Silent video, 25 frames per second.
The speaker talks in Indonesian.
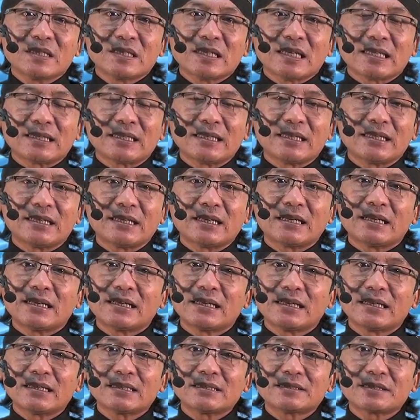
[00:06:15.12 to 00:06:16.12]

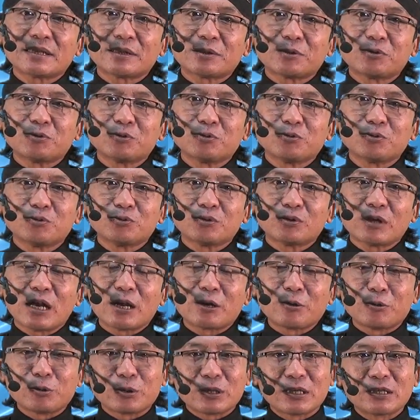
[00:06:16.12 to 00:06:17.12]
ketika satu
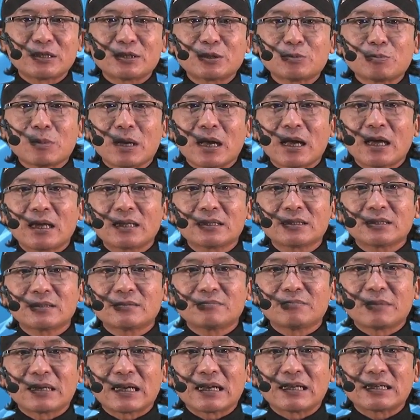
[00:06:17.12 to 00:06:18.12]
anggota jemaat
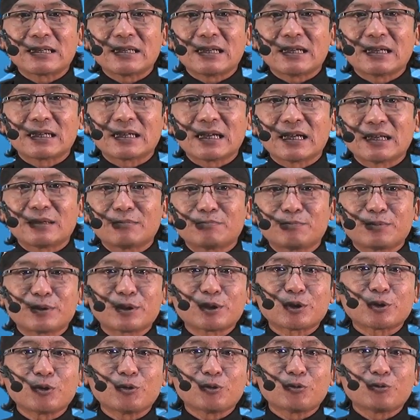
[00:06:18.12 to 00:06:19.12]
mengadakan
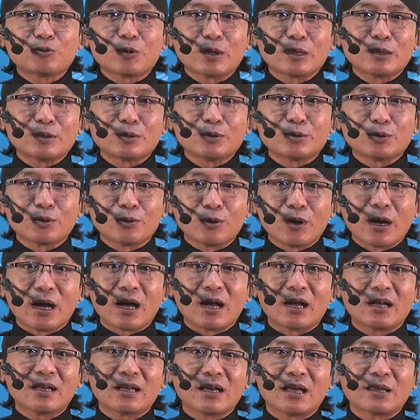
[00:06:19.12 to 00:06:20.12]
persekutuan
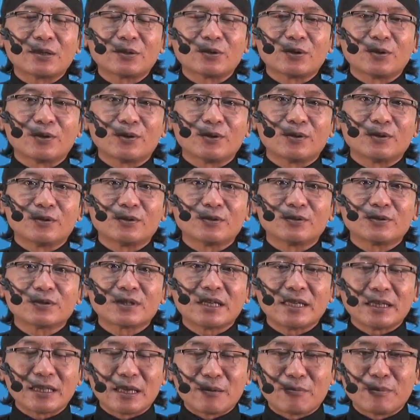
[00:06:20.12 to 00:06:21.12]
doa atau
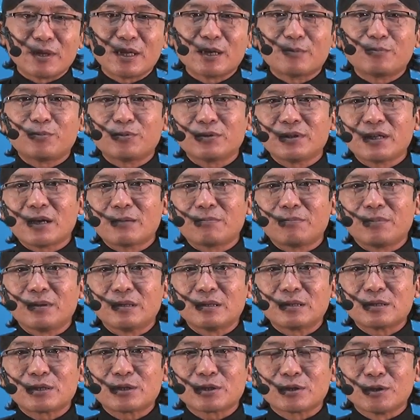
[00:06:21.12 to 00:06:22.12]
kita menyebutnya
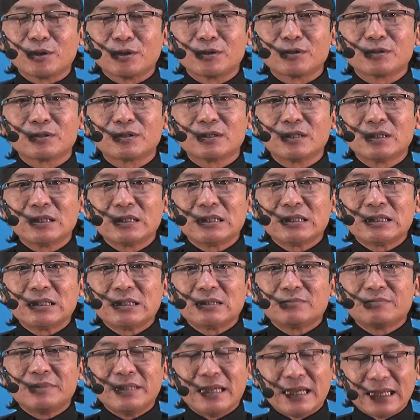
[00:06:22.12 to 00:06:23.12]
bitstone,
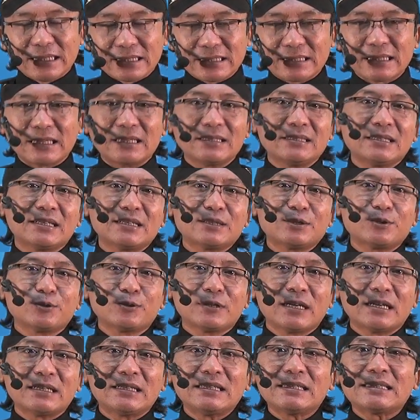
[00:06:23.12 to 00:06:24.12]
biasanya
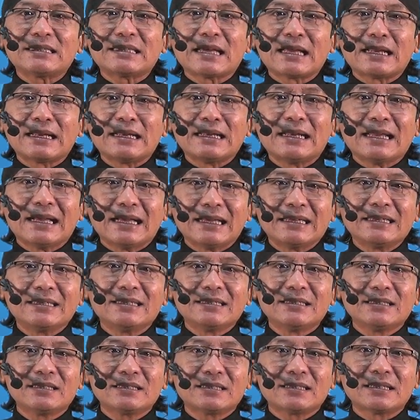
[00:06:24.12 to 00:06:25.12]
juga
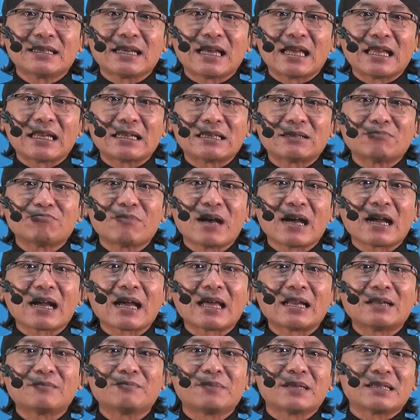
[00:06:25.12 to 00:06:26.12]
ditandai dengan
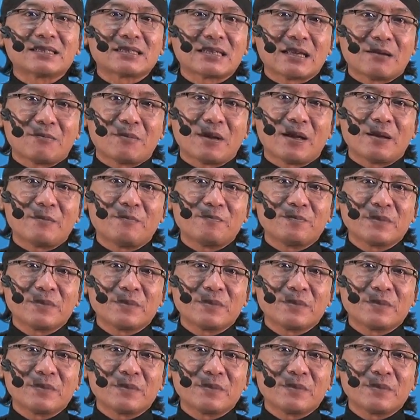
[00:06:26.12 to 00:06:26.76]
makan bersama